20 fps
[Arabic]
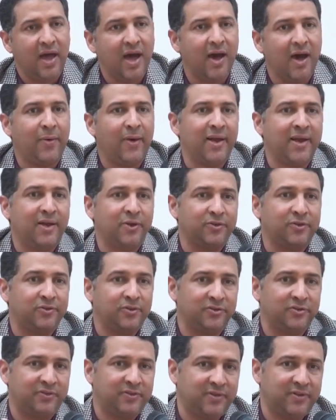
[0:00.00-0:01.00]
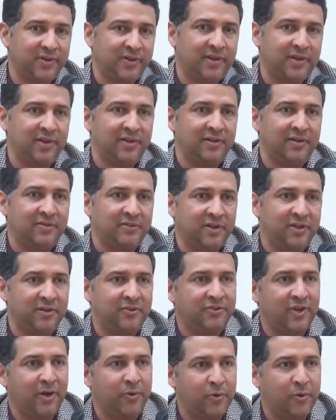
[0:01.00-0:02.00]
أو على أسس
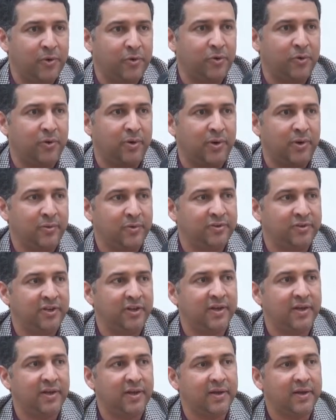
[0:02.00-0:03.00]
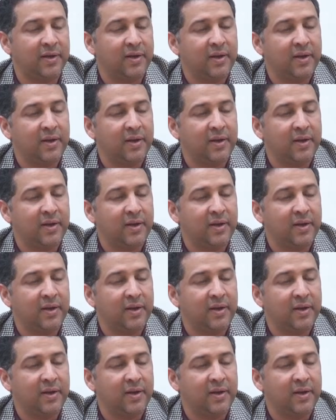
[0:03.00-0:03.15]
الجنس أو النوع أو الجندر